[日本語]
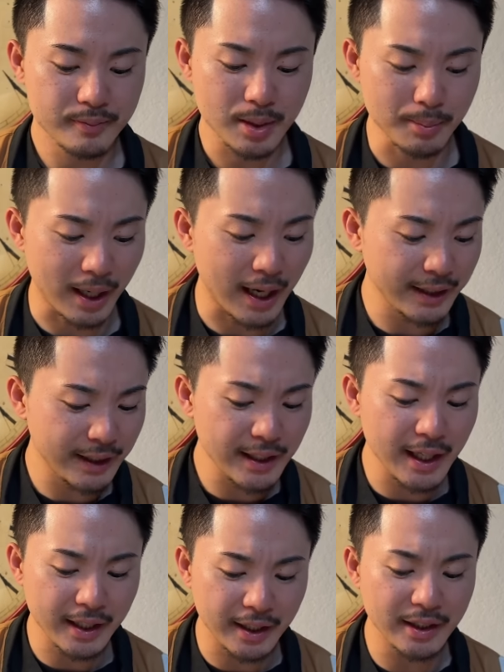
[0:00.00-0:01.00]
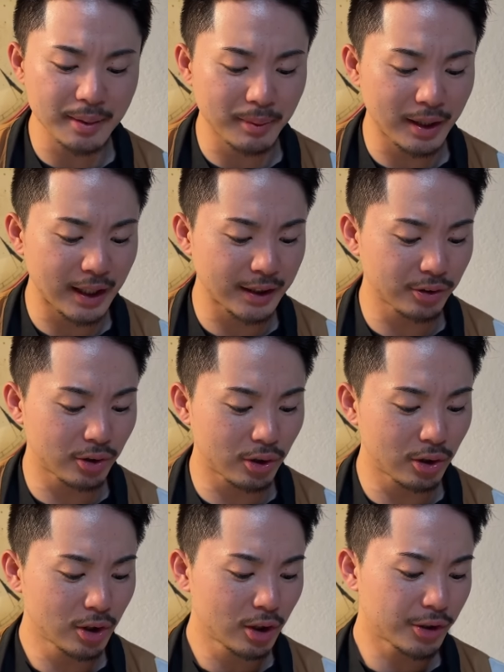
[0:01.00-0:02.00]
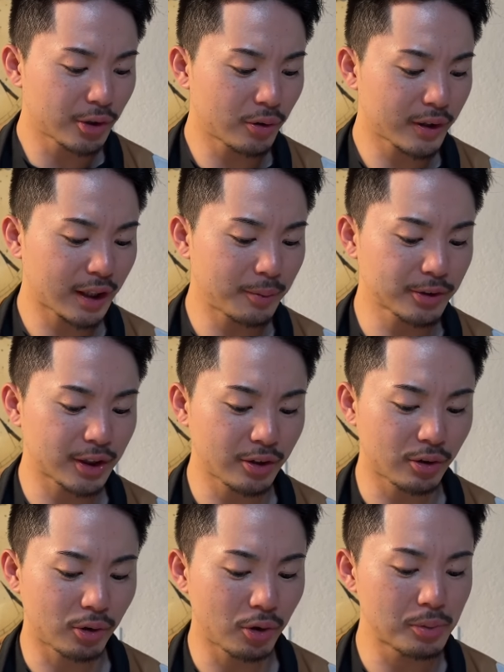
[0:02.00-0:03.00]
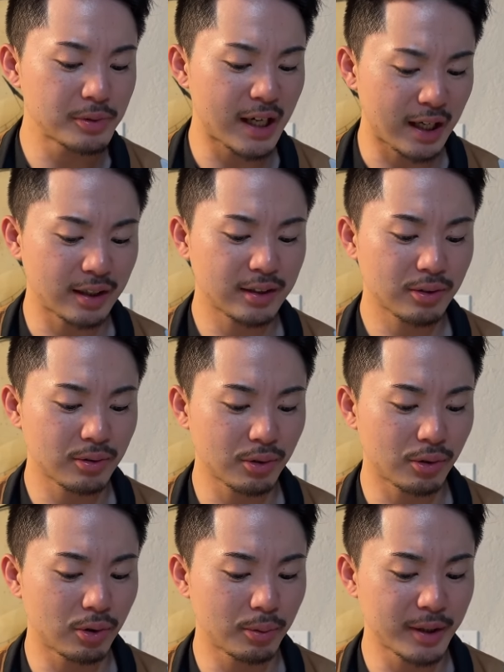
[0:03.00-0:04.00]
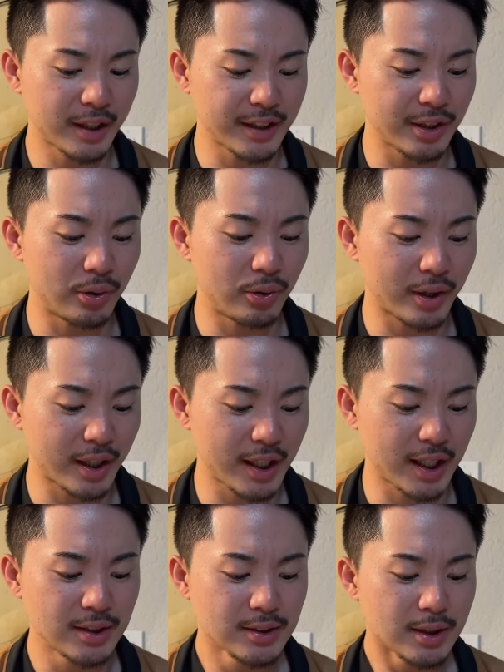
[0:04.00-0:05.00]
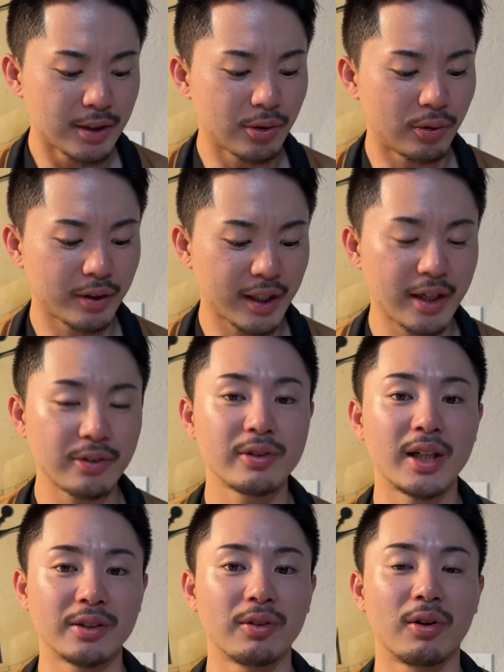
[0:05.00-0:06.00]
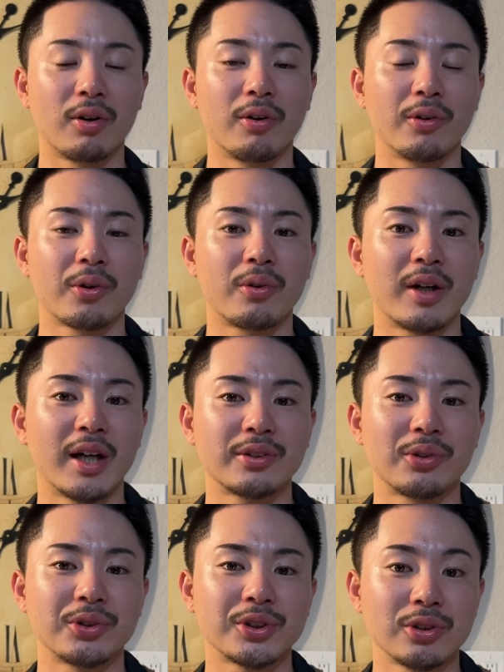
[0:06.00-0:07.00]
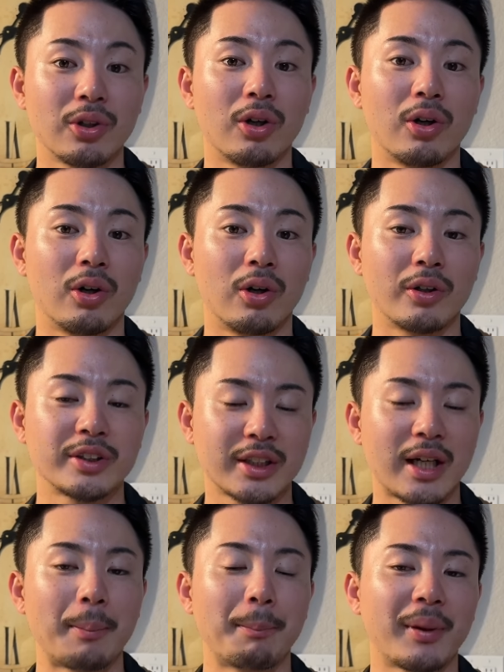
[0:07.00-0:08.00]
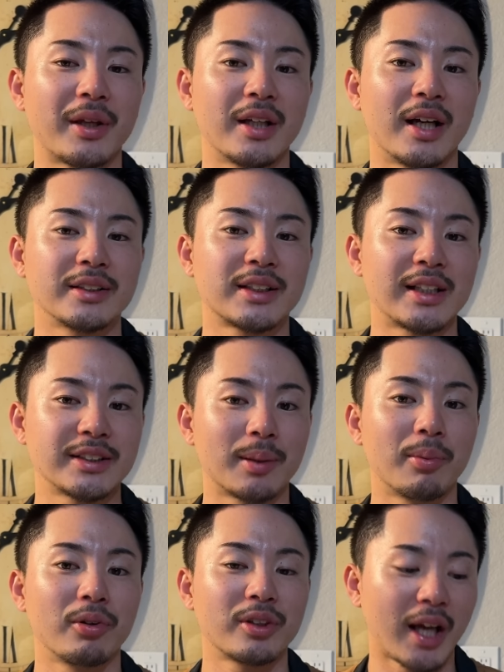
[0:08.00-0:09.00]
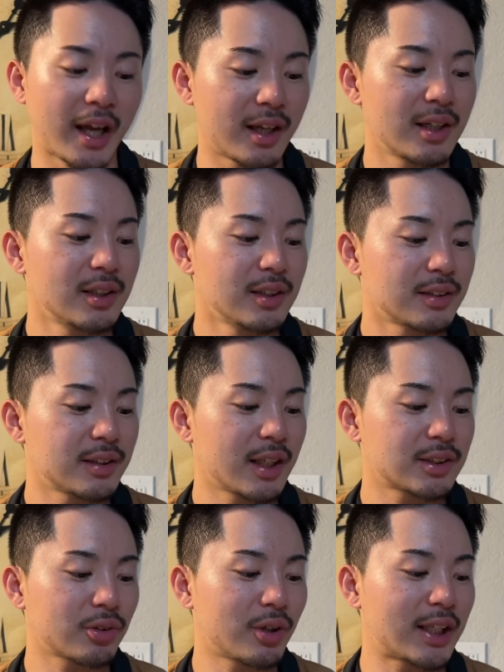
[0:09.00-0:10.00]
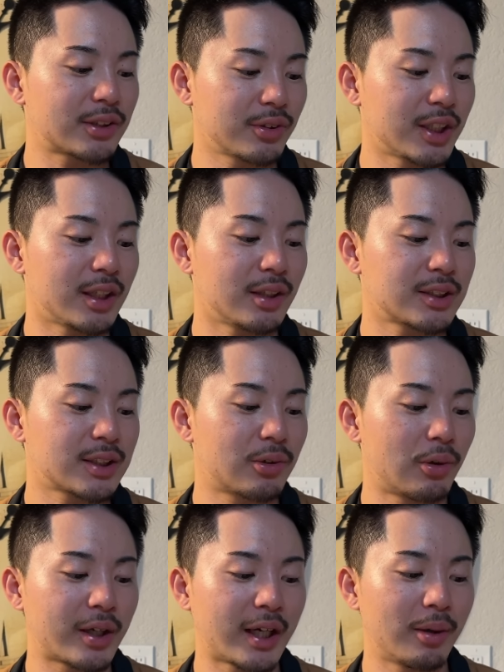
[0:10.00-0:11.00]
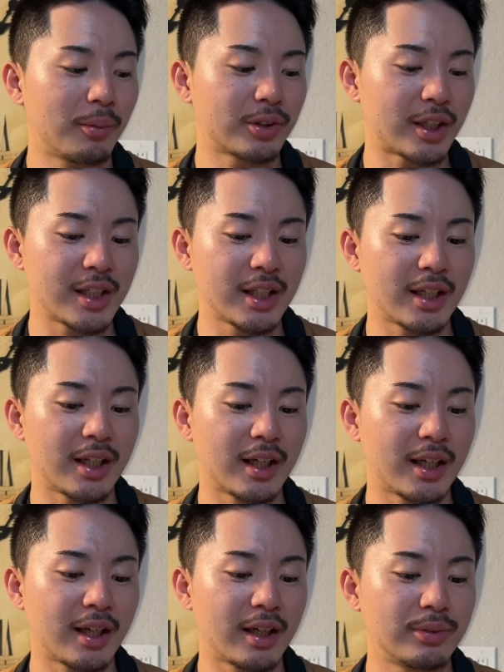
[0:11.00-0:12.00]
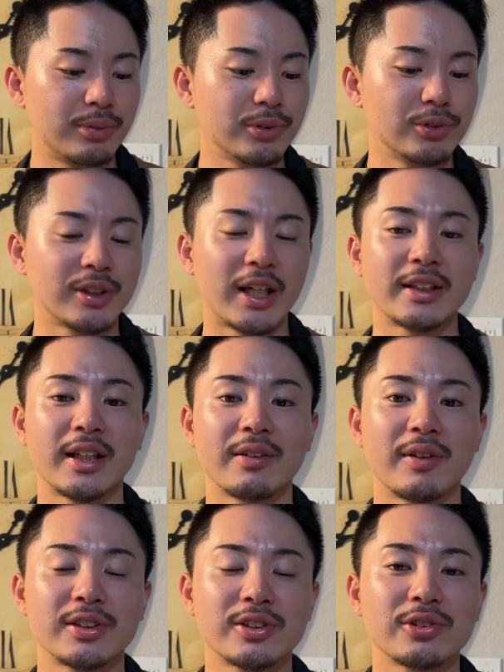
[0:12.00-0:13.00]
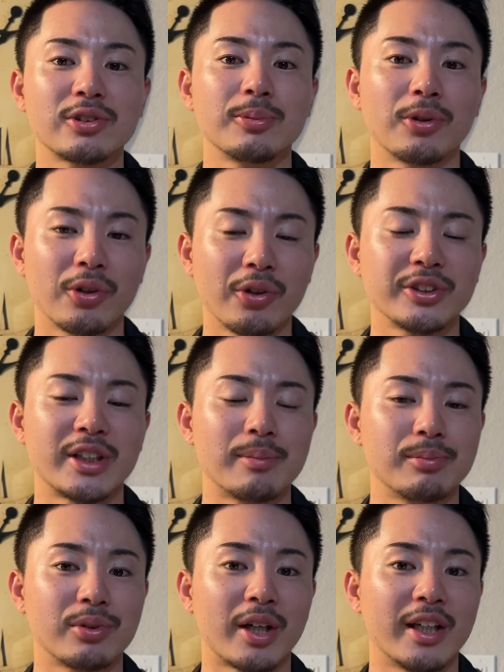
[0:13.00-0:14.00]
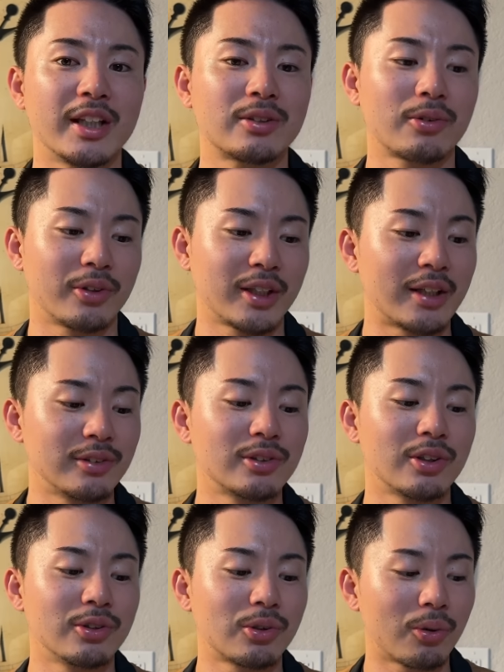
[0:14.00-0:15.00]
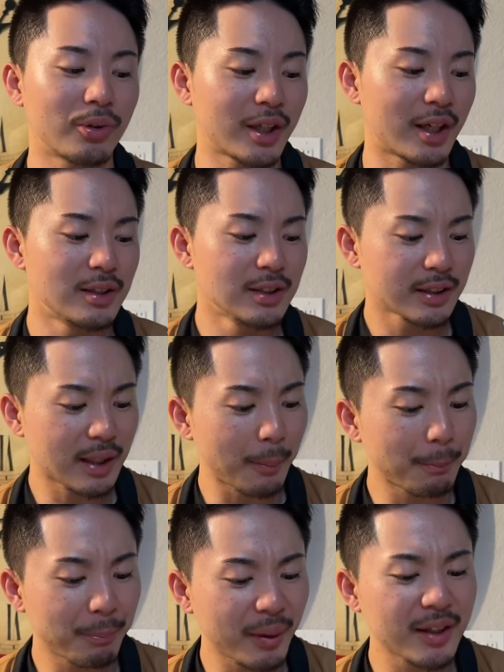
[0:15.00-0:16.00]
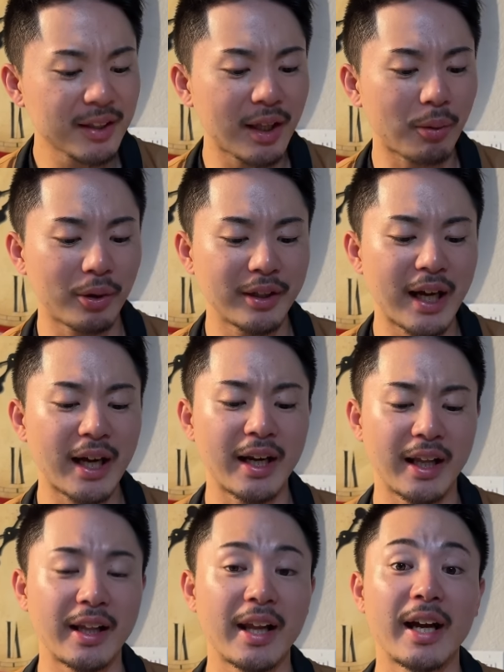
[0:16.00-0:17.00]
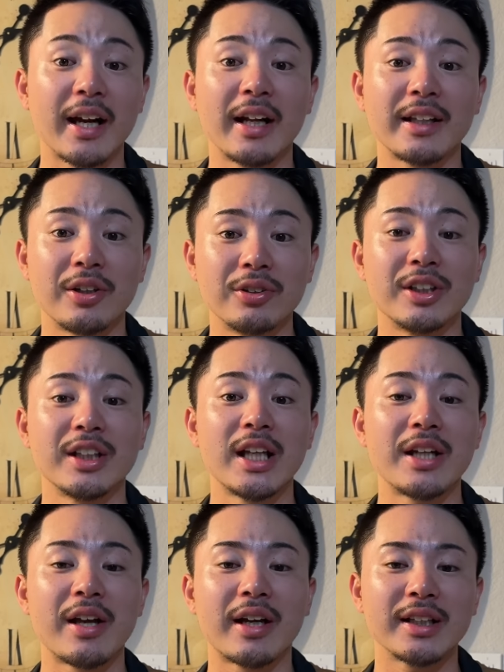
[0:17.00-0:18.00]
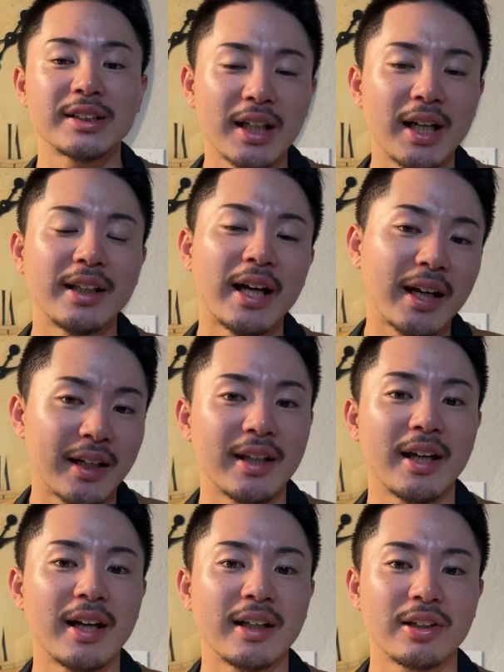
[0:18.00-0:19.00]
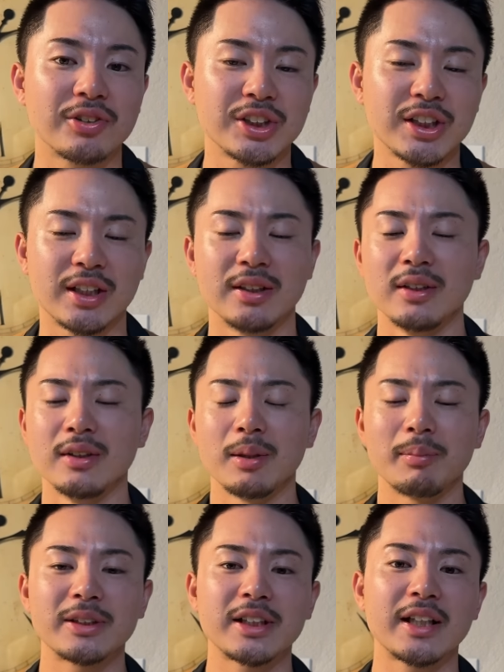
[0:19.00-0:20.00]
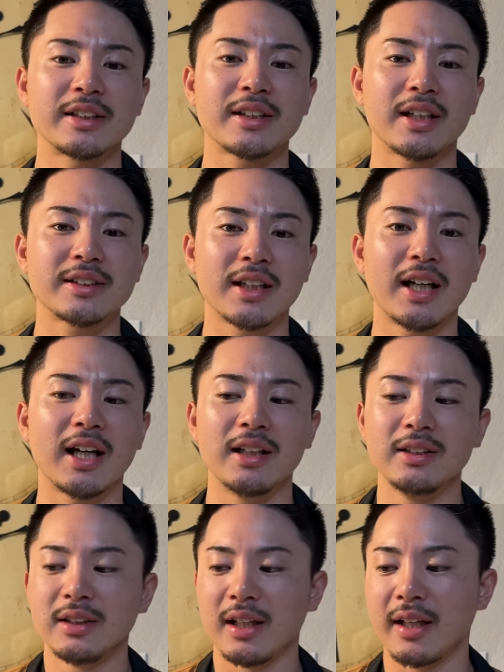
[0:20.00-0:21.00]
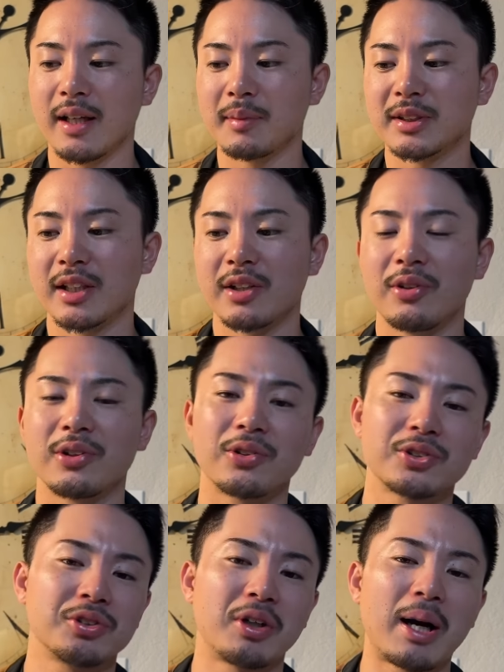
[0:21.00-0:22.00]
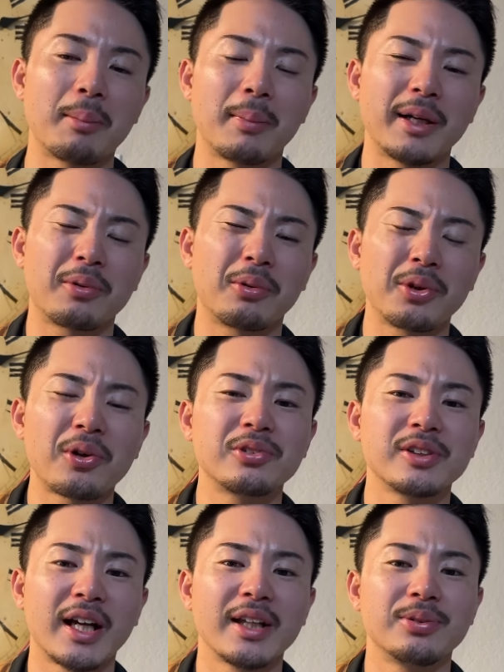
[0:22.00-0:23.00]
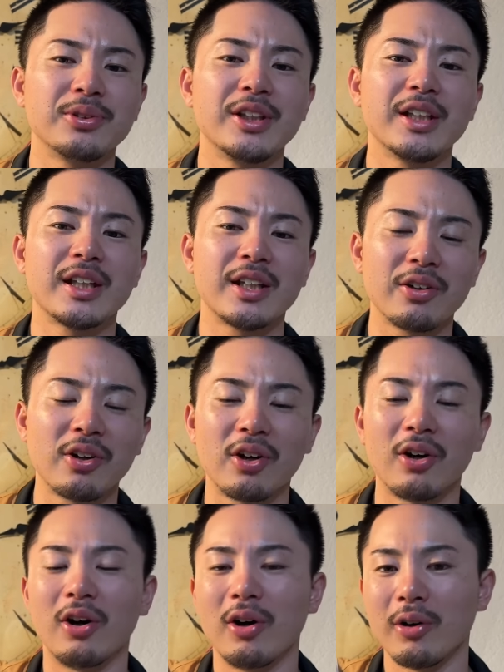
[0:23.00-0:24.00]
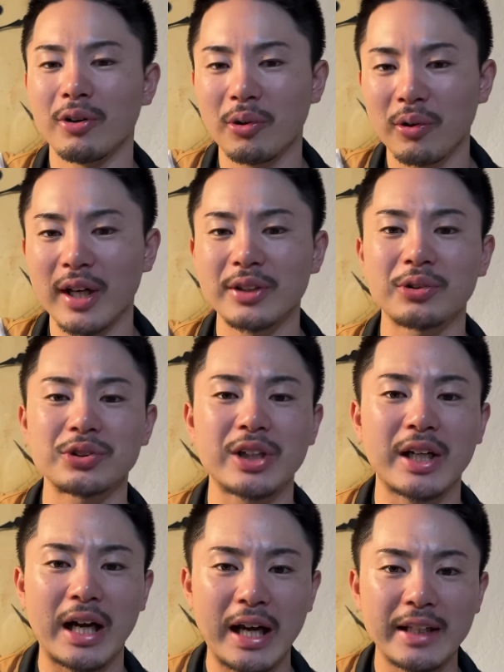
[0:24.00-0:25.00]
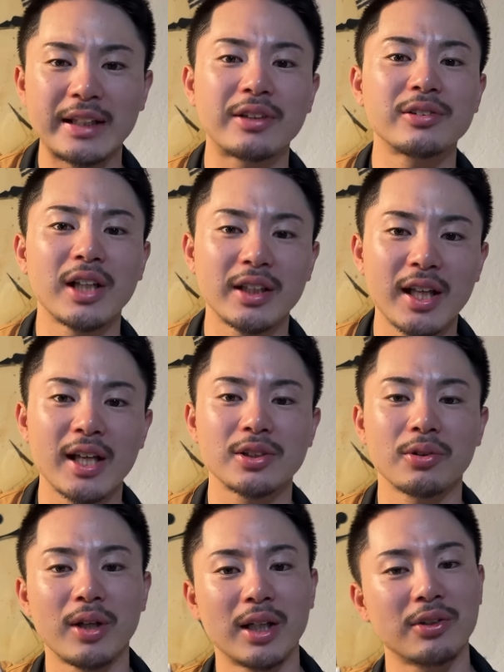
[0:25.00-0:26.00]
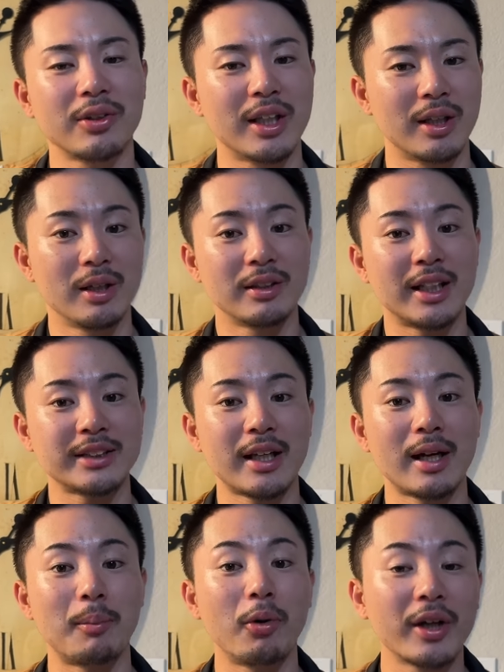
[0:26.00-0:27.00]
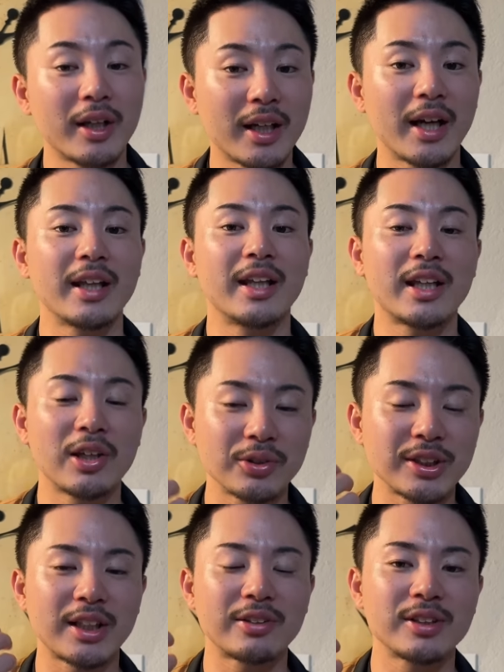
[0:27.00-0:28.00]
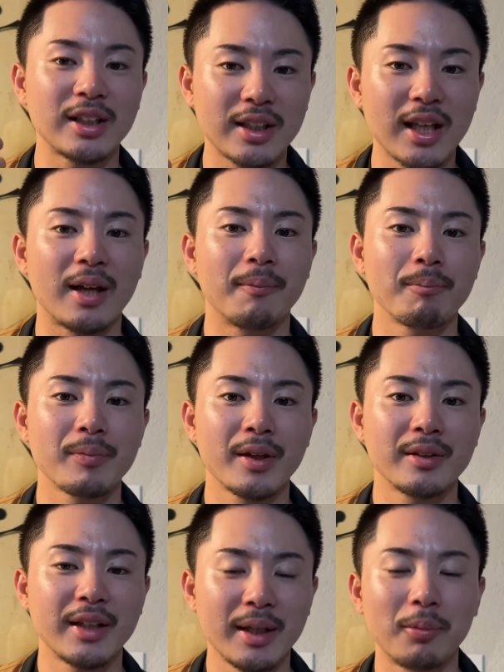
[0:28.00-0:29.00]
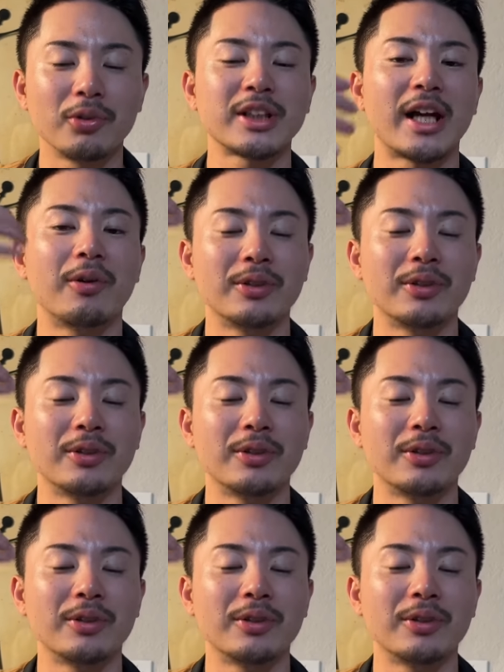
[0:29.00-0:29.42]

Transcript: まあ、明らかに、まあ、あの、4回表のホームラン、このホームラン2本から4回裏の横川投手の完璧な三者凡退。で、その後に5回表に、えー、不運なあたりは続くものの全部がヒットになるっていうところで、完璧にね、これ流れでやられてる。DNA からしたら流れでやられてるし、まあ、ジャイアンツからしたら、えー、山崎伊織投手のあんまりこう良くない雰囲気を横川投手が変えてくれて、その後に打線がもう一回引き寄せてくれて、で、もう最後